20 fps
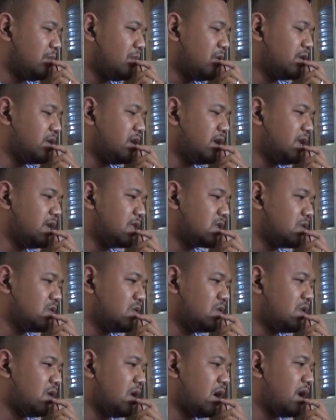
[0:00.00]
model
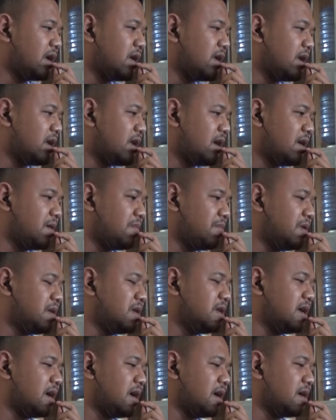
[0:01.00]
itu adalah
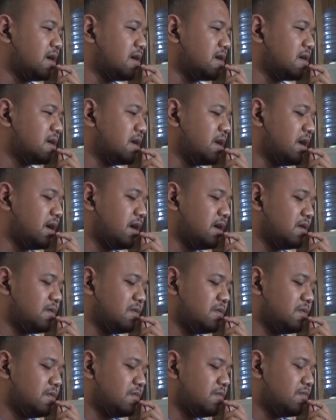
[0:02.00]
benda ya
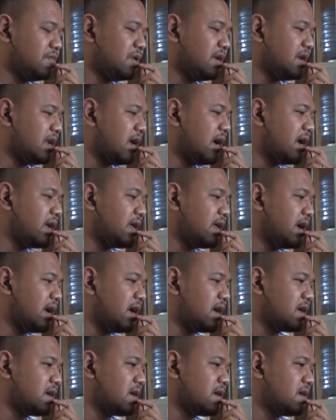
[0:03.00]
benda yang